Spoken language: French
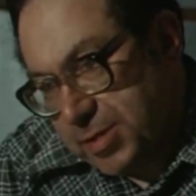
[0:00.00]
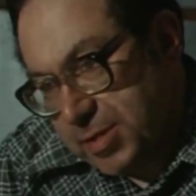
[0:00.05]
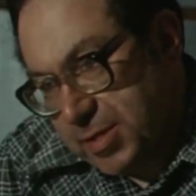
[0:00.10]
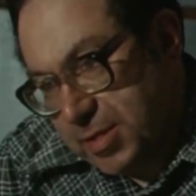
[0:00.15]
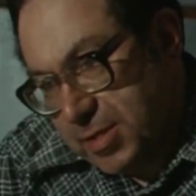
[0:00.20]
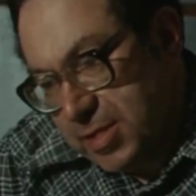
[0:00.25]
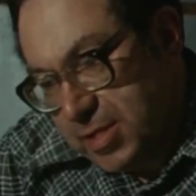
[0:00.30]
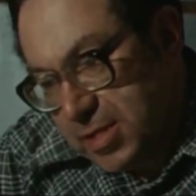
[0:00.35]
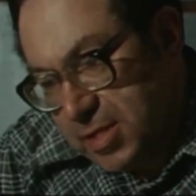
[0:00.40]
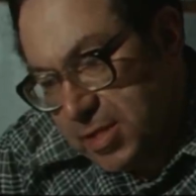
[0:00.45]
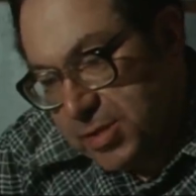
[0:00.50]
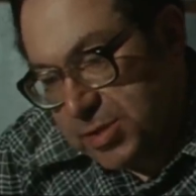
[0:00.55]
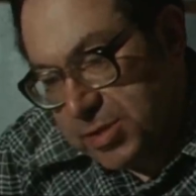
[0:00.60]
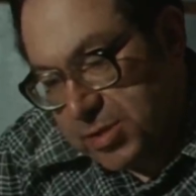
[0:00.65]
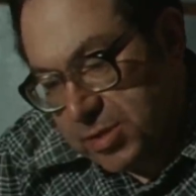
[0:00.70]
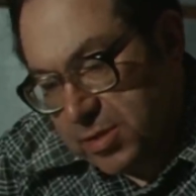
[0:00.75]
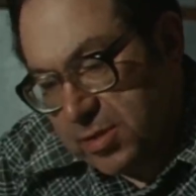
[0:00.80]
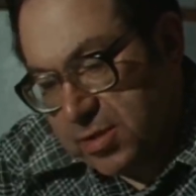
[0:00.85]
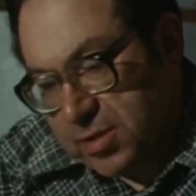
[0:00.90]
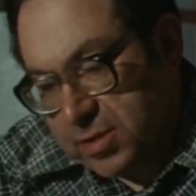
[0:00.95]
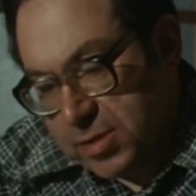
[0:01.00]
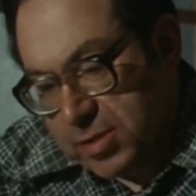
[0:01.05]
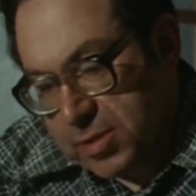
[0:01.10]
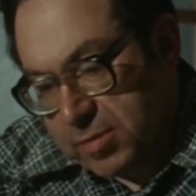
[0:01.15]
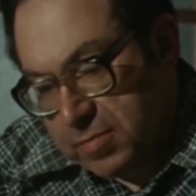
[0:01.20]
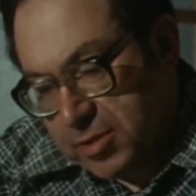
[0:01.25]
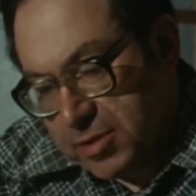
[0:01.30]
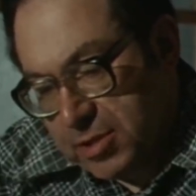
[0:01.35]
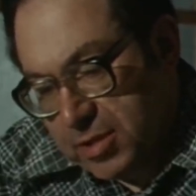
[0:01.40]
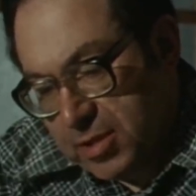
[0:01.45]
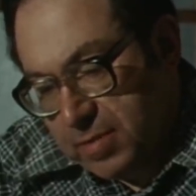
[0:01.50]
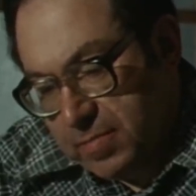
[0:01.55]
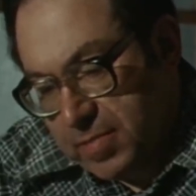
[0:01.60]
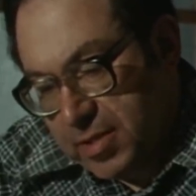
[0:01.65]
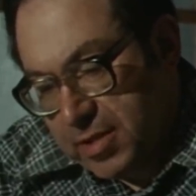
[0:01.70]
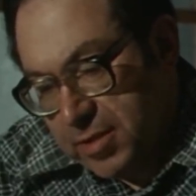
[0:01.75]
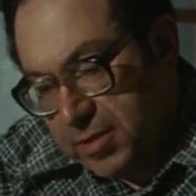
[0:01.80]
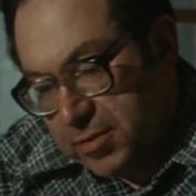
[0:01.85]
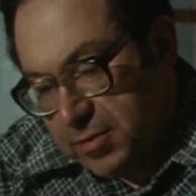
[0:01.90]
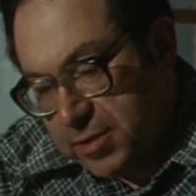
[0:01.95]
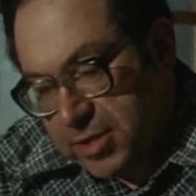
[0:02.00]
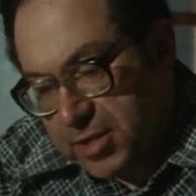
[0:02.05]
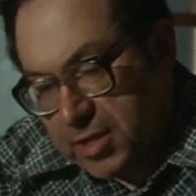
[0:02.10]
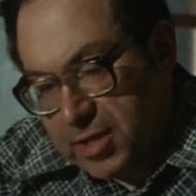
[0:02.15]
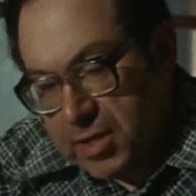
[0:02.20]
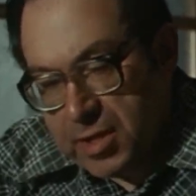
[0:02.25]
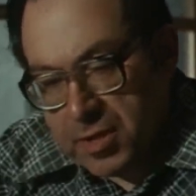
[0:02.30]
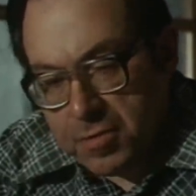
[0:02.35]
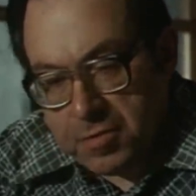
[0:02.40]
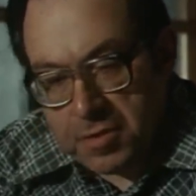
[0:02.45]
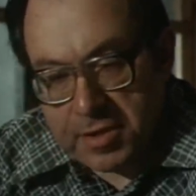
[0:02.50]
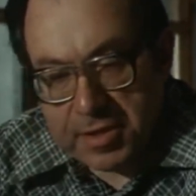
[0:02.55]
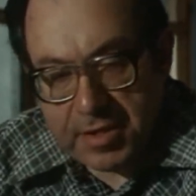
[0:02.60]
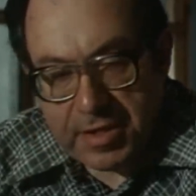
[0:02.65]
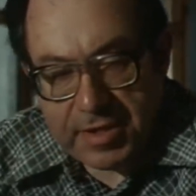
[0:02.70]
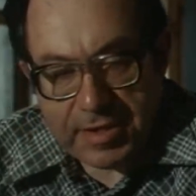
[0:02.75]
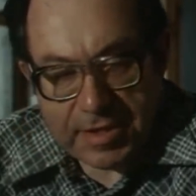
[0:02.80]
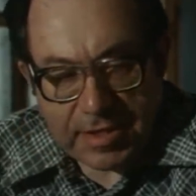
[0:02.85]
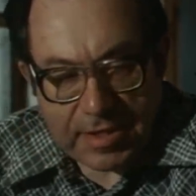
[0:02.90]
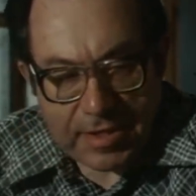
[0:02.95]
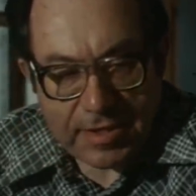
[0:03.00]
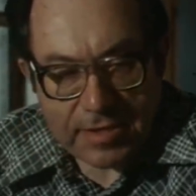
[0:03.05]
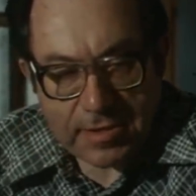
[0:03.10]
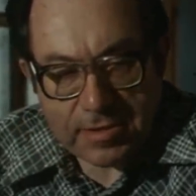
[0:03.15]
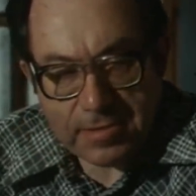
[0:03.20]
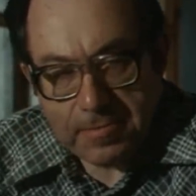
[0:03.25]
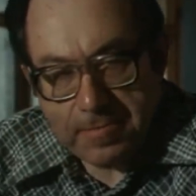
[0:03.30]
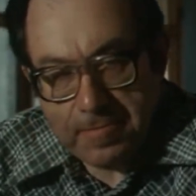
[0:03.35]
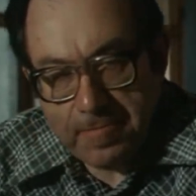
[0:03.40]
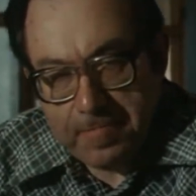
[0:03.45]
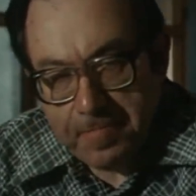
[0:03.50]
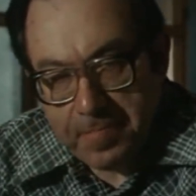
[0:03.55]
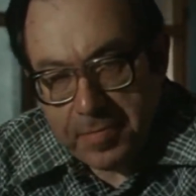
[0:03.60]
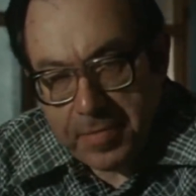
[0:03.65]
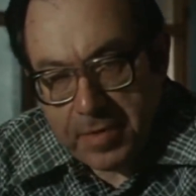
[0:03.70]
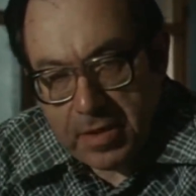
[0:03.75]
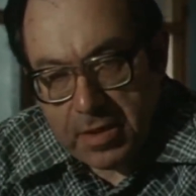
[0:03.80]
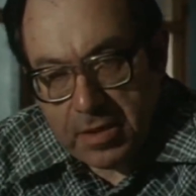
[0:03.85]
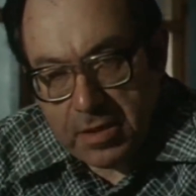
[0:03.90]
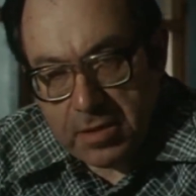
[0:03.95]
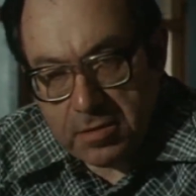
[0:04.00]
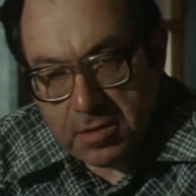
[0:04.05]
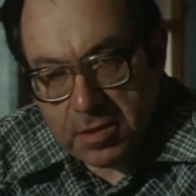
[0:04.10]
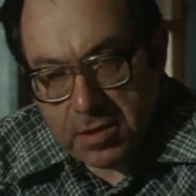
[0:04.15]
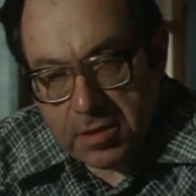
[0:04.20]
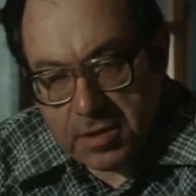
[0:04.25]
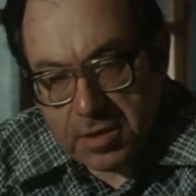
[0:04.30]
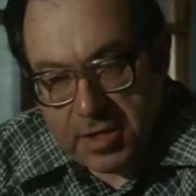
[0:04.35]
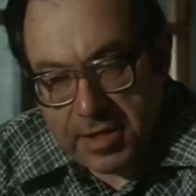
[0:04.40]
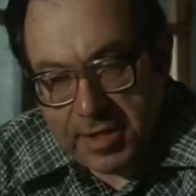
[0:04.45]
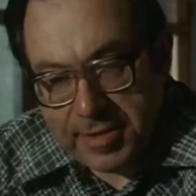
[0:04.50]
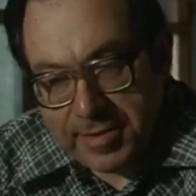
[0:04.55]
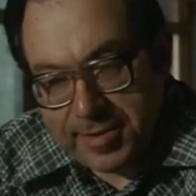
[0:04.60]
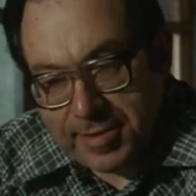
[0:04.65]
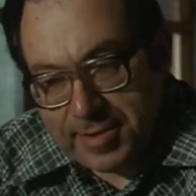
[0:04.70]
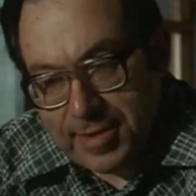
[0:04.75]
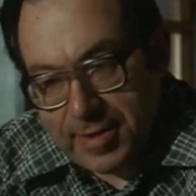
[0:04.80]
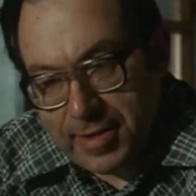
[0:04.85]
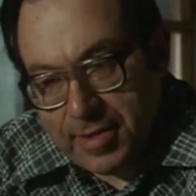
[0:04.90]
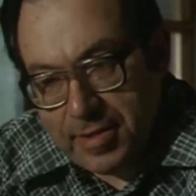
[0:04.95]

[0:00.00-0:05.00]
L'historien dénonce ainsi le fait que les critiques cinéma, que j'ai évoquées en introduction,